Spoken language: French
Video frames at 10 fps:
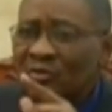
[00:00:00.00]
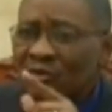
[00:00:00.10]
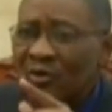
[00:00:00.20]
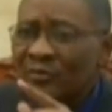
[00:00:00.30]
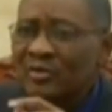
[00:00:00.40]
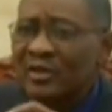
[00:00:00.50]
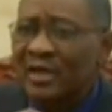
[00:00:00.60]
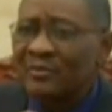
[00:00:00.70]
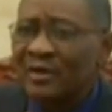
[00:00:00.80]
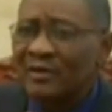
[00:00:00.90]
ont besoin de
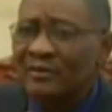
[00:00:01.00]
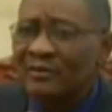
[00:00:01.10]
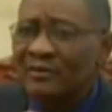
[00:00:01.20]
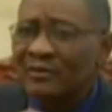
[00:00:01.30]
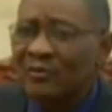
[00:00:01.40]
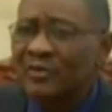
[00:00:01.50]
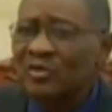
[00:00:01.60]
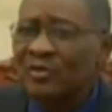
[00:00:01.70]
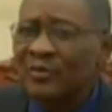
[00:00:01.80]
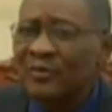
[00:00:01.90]
carburant, ont
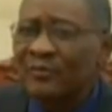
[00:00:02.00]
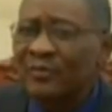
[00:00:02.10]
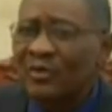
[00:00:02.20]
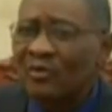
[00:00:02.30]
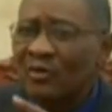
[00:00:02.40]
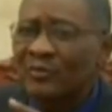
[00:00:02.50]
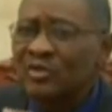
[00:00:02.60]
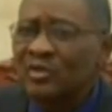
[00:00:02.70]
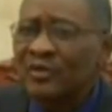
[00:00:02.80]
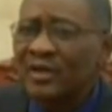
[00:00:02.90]
besoin de pneus, ont
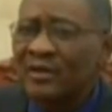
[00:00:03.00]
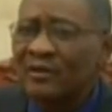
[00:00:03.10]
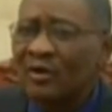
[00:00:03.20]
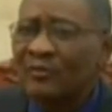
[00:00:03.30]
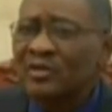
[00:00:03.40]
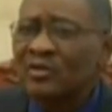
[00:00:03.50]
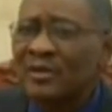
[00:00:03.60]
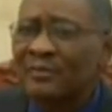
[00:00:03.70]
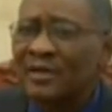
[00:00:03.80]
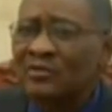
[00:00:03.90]
besoin d'huile, ont besoin de
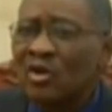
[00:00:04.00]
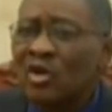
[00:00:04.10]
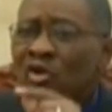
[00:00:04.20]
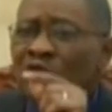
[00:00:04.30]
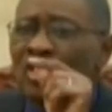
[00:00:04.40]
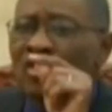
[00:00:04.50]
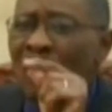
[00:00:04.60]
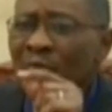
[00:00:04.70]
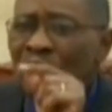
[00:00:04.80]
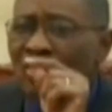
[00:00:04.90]
réparation. Ce
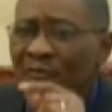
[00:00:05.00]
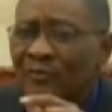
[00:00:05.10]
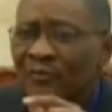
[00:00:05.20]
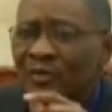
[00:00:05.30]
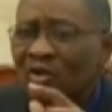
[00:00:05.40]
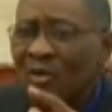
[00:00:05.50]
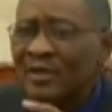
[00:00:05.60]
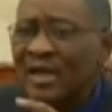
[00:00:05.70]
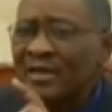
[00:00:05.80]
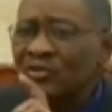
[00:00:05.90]
nombre d'hommes, de
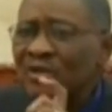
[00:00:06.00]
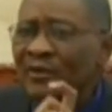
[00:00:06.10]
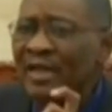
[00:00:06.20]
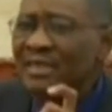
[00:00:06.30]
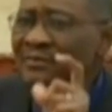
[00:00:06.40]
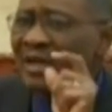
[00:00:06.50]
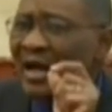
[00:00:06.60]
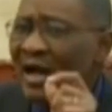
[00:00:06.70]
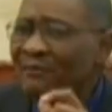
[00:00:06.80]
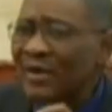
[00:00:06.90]
combattants que nous avons estimés
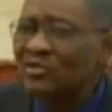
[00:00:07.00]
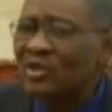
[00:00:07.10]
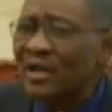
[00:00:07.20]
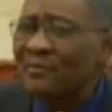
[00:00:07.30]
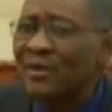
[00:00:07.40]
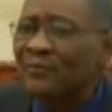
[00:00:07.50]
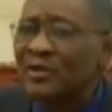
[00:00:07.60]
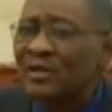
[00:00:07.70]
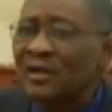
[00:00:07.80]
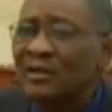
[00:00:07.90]
particulièrement
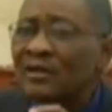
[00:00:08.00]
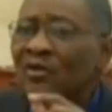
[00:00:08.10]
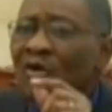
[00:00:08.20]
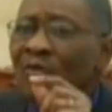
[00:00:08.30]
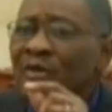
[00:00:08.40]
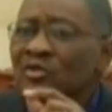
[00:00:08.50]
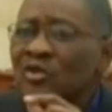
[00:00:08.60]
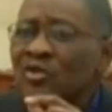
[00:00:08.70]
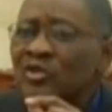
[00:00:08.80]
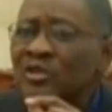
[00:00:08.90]
importants, ont besoin
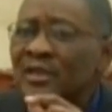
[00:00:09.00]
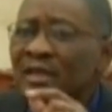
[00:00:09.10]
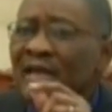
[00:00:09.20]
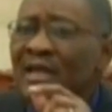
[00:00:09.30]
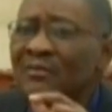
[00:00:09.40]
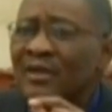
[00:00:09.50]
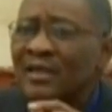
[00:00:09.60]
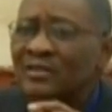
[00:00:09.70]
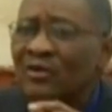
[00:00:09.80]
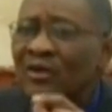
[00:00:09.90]
de logistique et
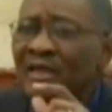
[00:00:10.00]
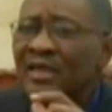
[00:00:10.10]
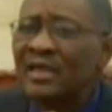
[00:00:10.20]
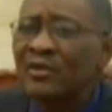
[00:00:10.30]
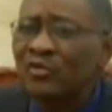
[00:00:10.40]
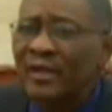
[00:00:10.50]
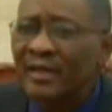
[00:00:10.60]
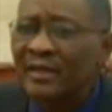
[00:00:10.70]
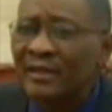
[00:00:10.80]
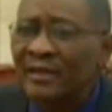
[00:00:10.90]
d'alimentation. Qui les nourrit
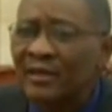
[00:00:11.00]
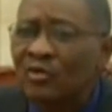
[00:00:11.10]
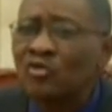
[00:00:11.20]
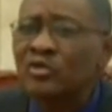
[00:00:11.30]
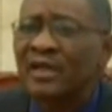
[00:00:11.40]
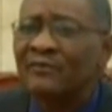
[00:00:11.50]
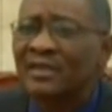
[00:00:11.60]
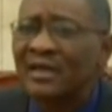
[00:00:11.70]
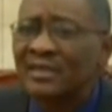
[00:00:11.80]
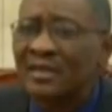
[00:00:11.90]
Où, où se
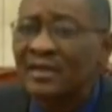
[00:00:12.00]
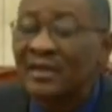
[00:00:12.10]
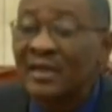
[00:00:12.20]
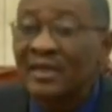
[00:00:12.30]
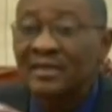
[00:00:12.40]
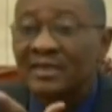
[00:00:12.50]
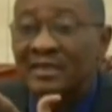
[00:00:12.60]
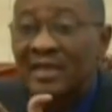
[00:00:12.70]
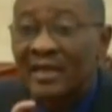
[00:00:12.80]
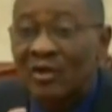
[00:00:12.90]
ravitaillent-ils C'est
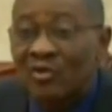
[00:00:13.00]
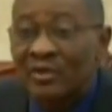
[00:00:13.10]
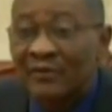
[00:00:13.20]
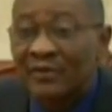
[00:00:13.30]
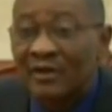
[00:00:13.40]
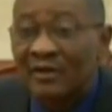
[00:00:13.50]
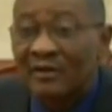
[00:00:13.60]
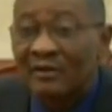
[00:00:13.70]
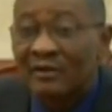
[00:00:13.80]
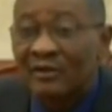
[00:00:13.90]
ces narcotrafiquants
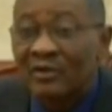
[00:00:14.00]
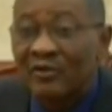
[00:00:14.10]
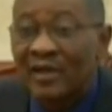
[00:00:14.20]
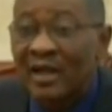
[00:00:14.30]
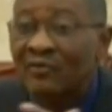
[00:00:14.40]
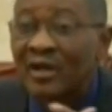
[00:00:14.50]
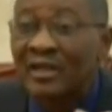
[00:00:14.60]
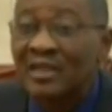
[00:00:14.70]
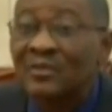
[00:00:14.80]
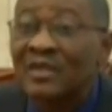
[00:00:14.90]
qui veulent avoir
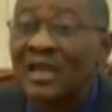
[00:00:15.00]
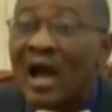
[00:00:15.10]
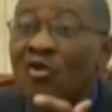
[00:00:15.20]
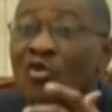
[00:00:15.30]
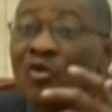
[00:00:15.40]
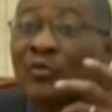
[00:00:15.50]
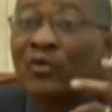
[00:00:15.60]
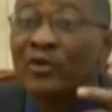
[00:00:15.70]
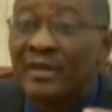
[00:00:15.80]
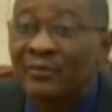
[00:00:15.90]
un espace encore
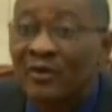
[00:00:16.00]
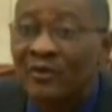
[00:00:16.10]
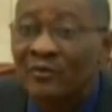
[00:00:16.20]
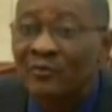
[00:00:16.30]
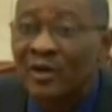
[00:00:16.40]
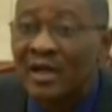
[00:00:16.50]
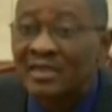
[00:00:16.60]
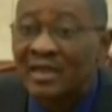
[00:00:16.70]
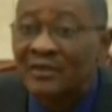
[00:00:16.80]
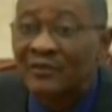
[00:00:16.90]
plus libre pour les
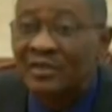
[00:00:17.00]
sur, sur